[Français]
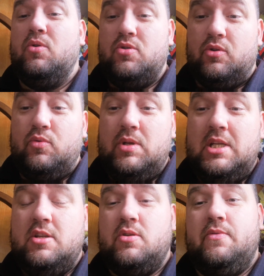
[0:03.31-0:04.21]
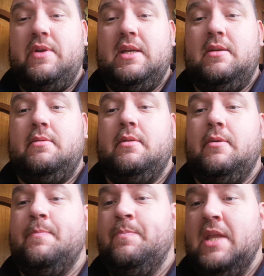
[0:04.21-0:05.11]
aujourd'hui je vais
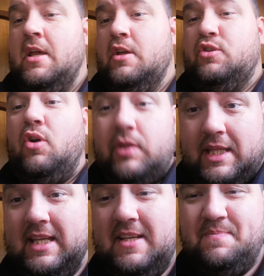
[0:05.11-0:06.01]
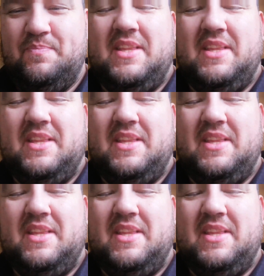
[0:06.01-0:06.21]
euh, tenter